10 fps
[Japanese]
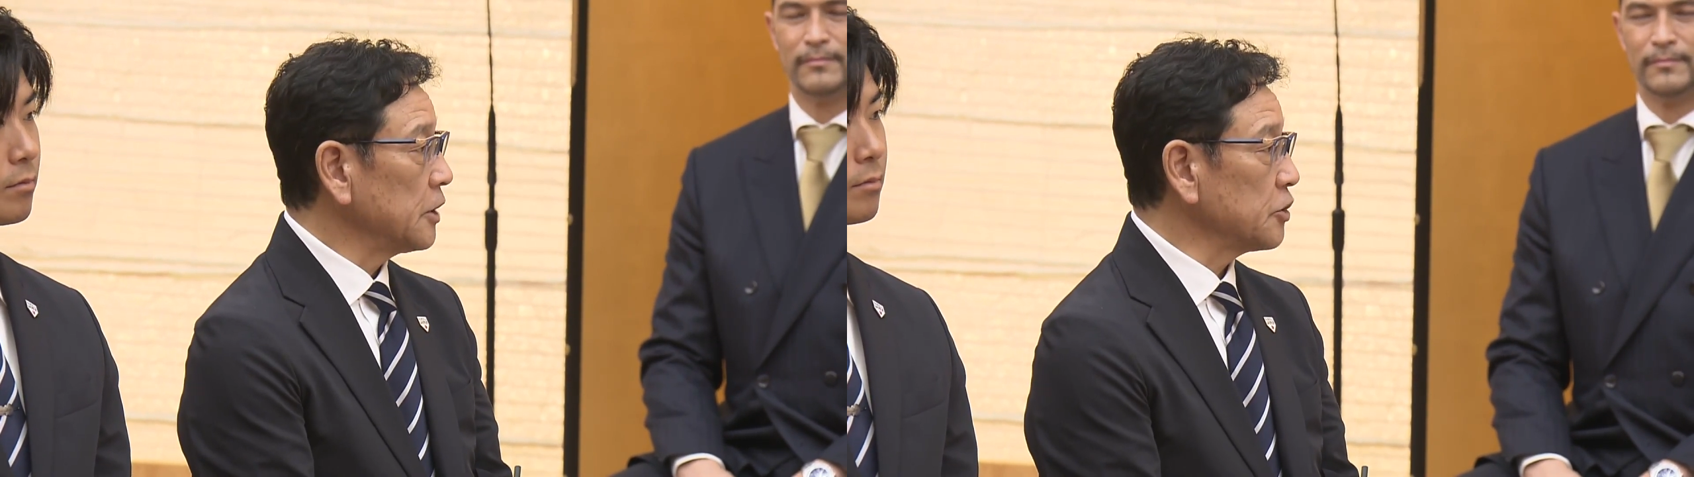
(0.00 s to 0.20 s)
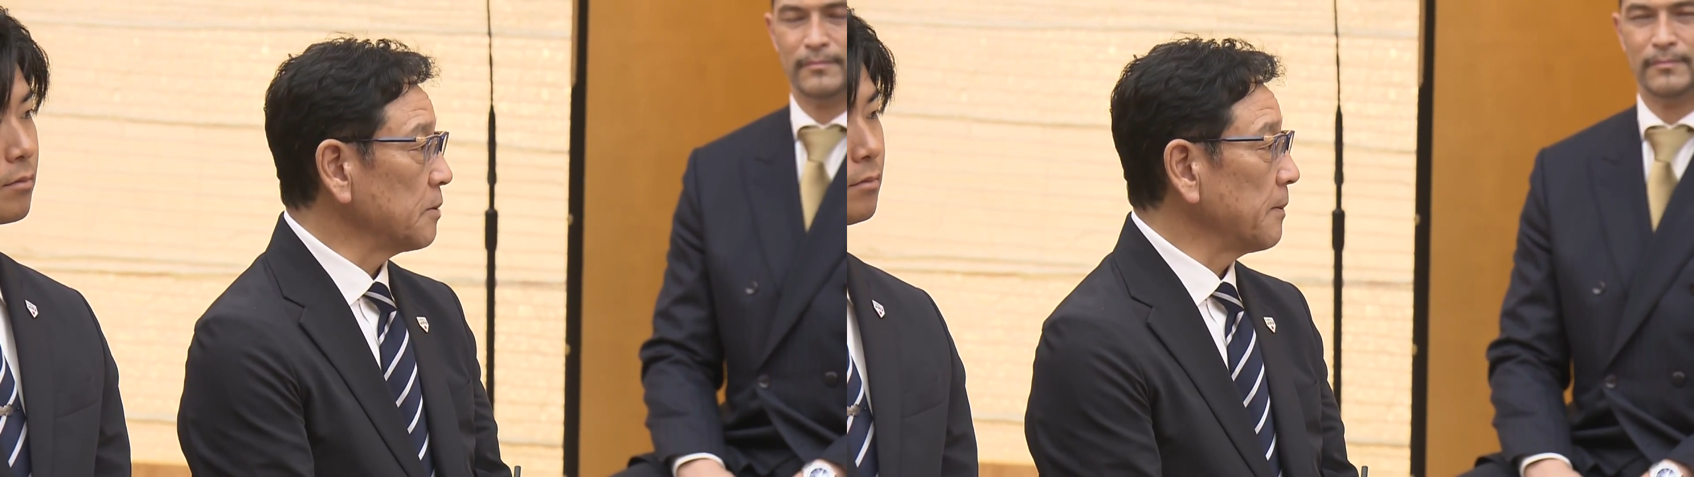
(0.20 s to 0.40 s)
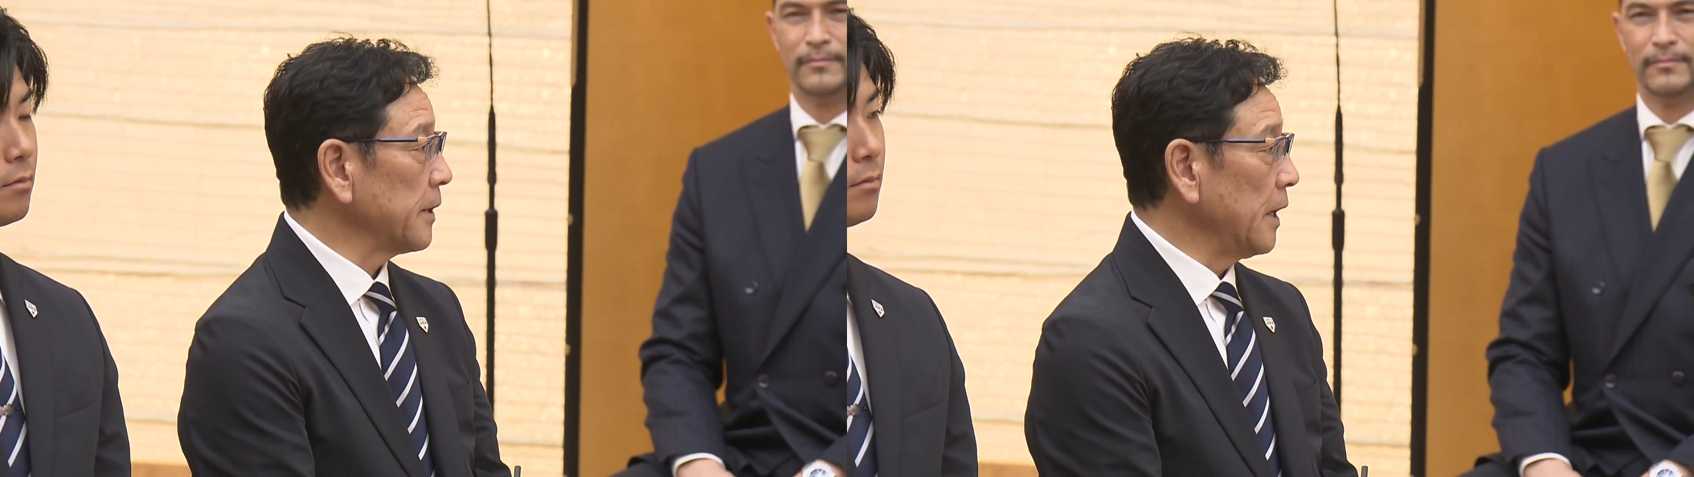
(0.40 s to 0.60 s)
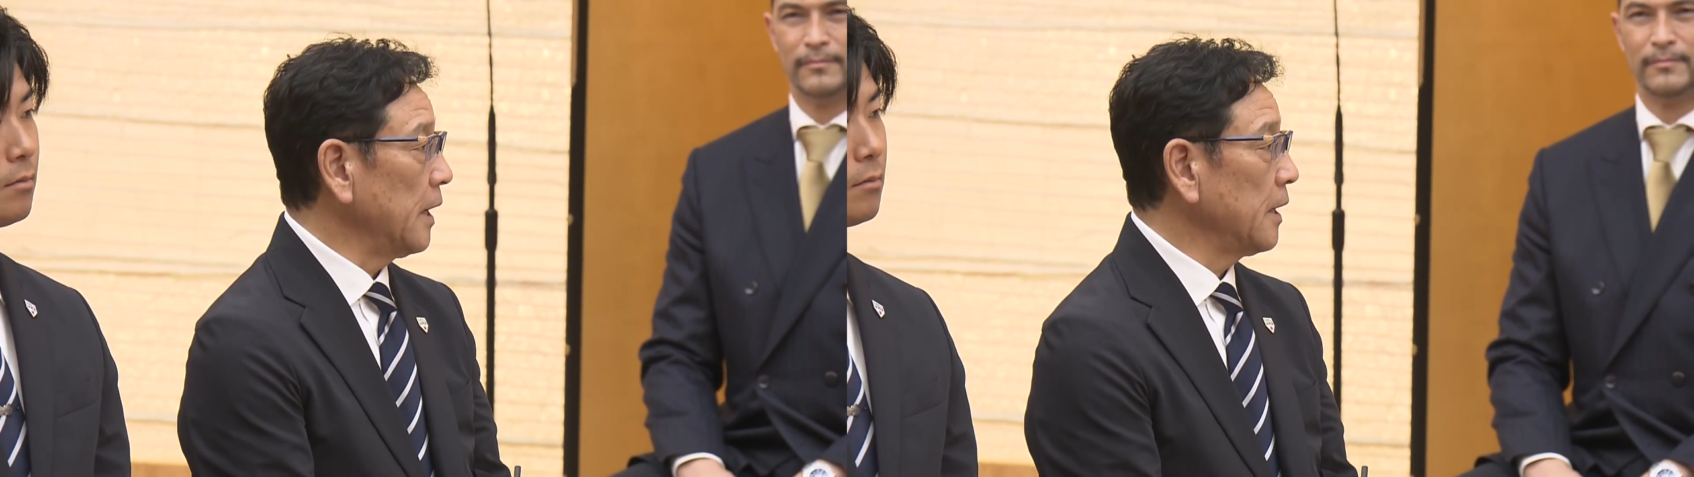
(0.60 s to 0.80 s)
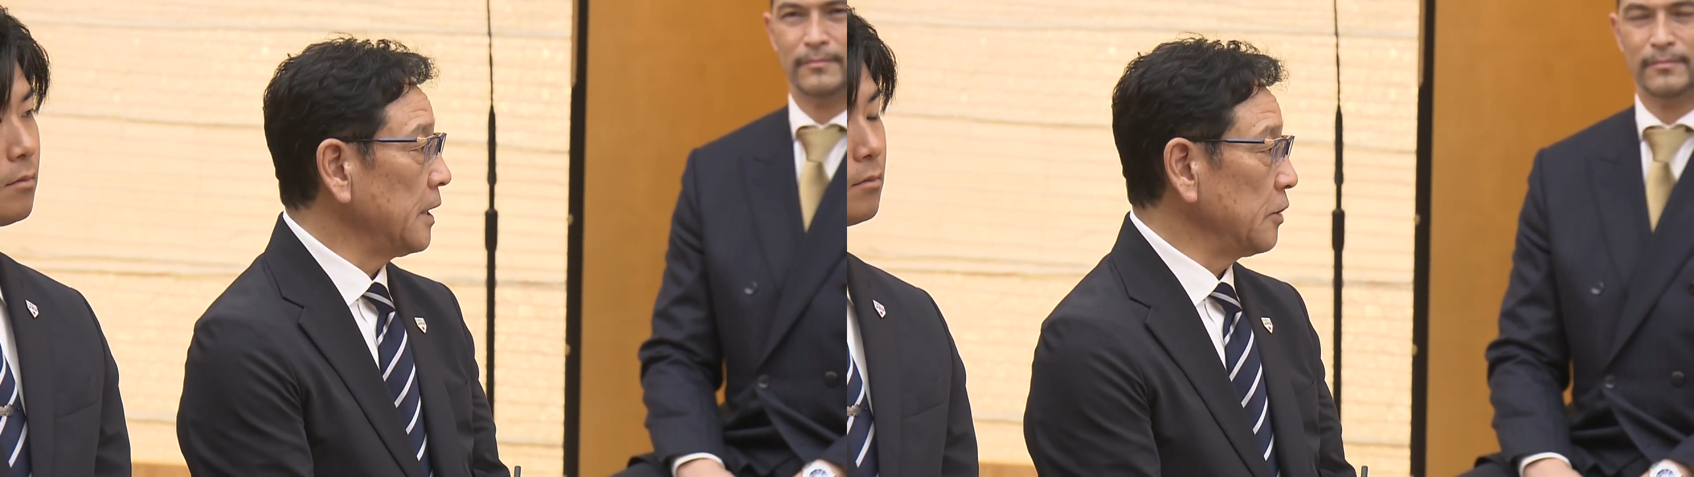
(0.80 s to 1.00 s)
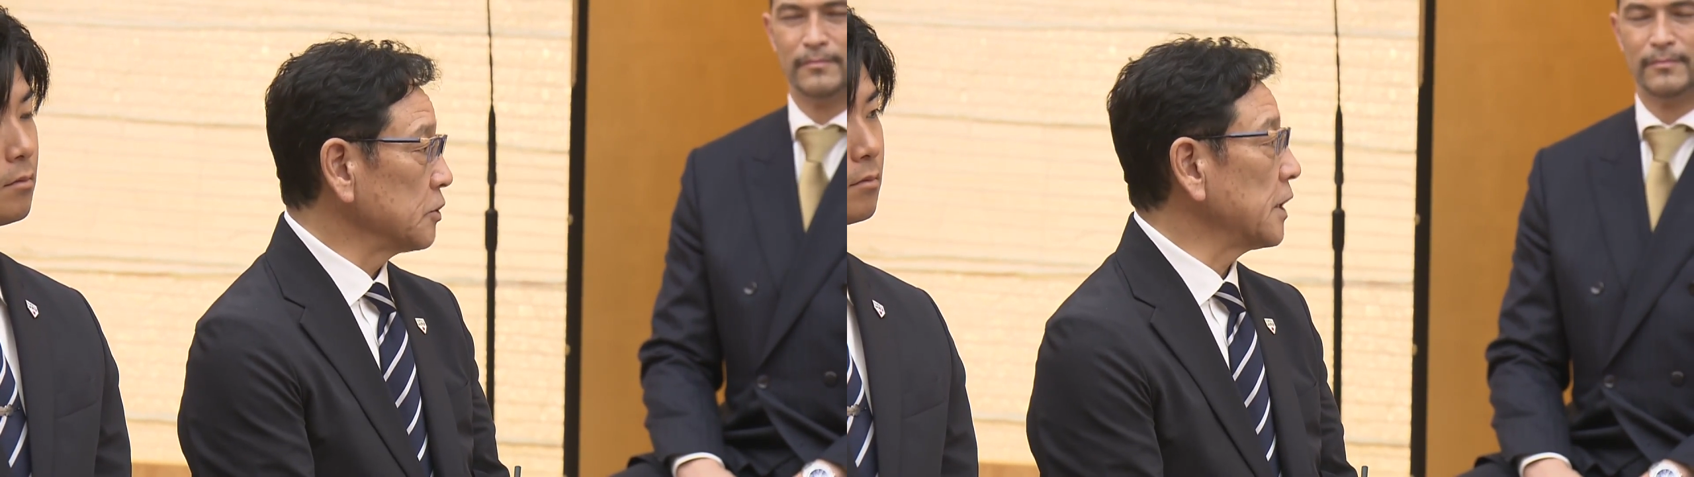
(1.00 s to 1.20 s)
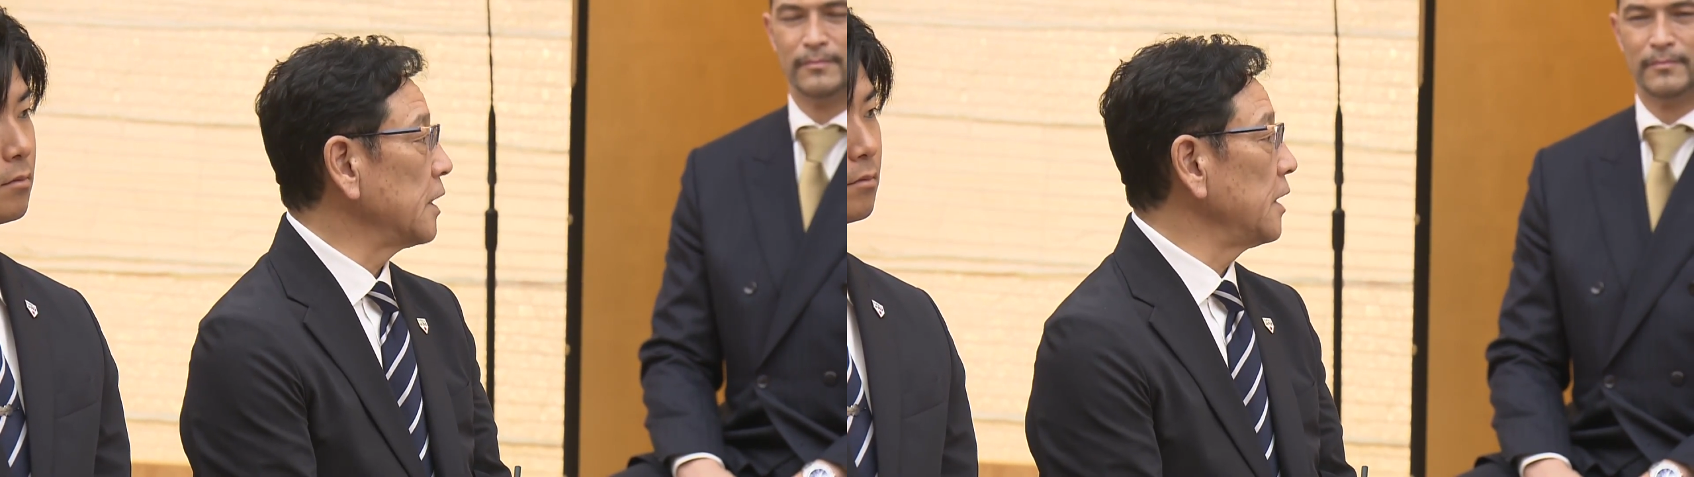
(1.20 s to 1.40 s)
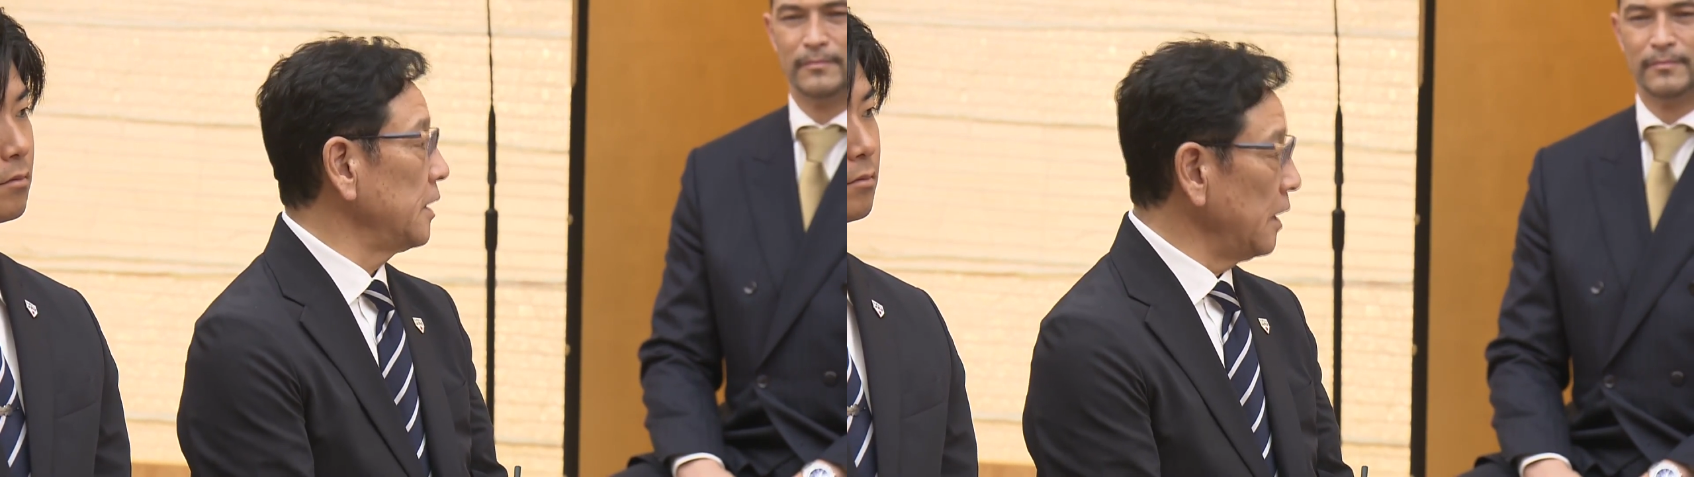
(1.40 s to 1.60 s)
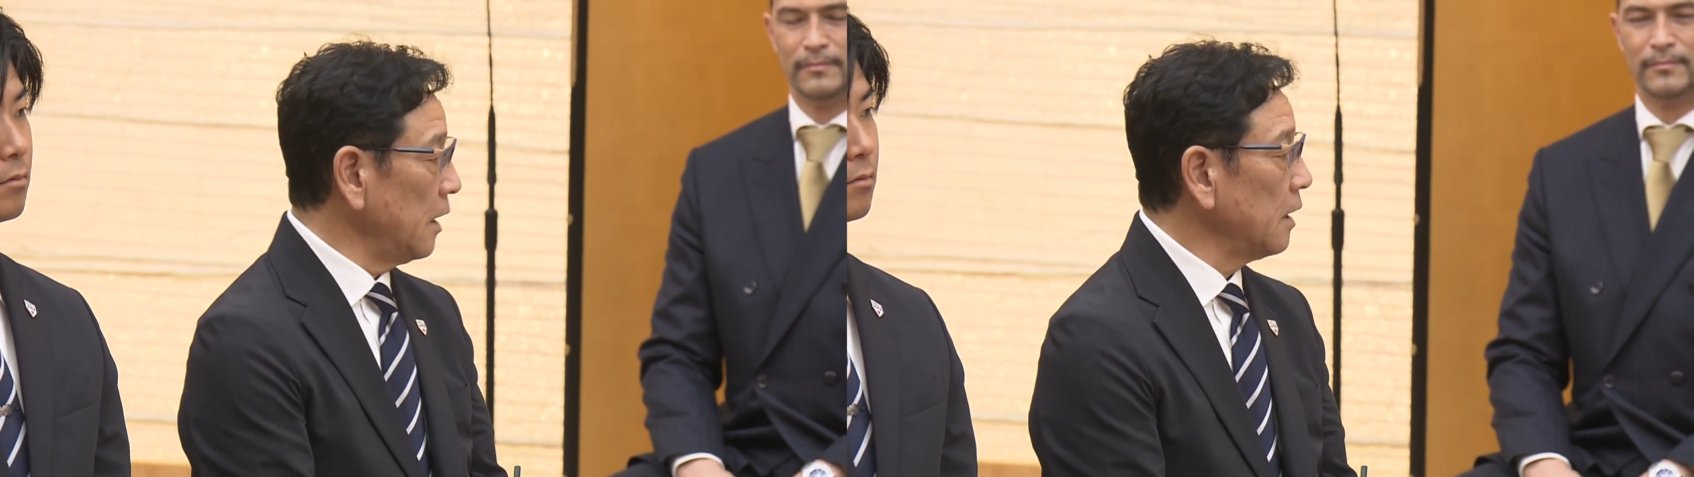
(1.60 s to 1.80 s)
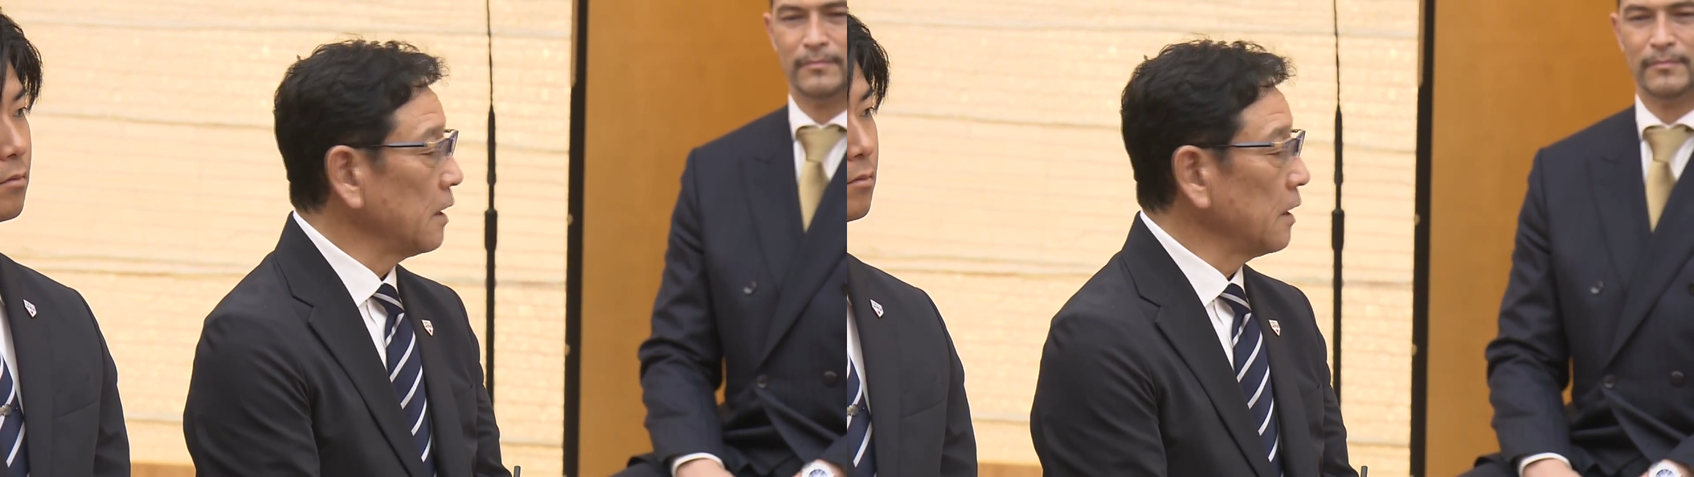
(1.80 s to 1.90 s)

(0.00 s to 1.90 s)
終盤までリードされていて、